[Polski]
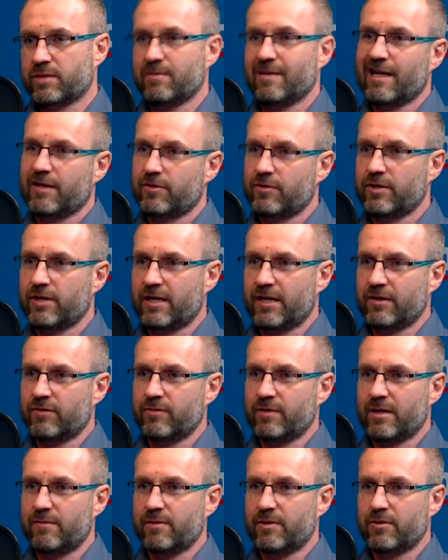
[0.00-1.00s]
My na to nie
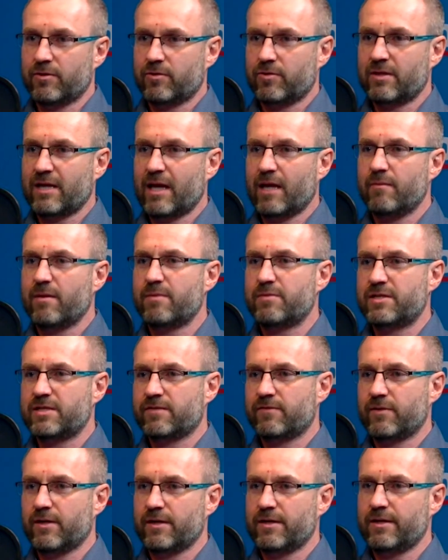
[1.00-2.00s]
reagujemy, no to dajemy
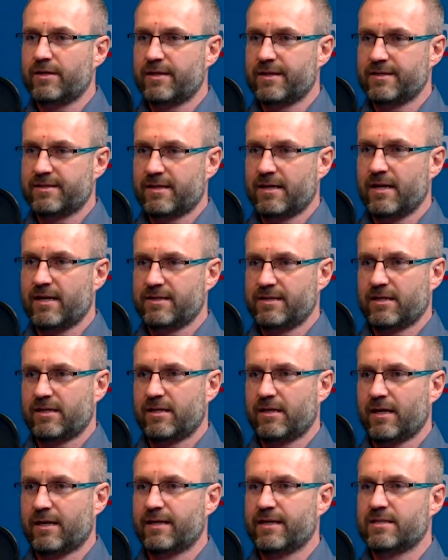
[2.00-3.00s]
przyzwolenie i ta eskalacja
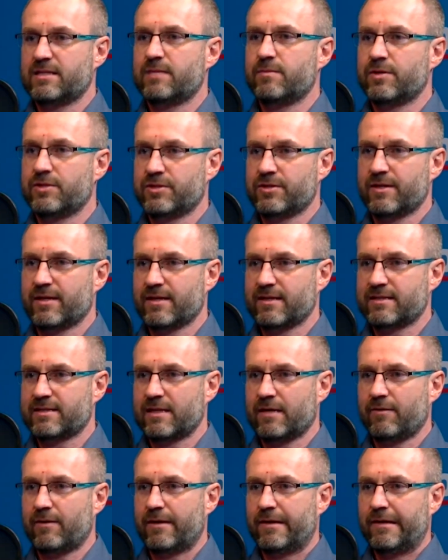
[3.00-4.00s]
tej agresji będzie narastała.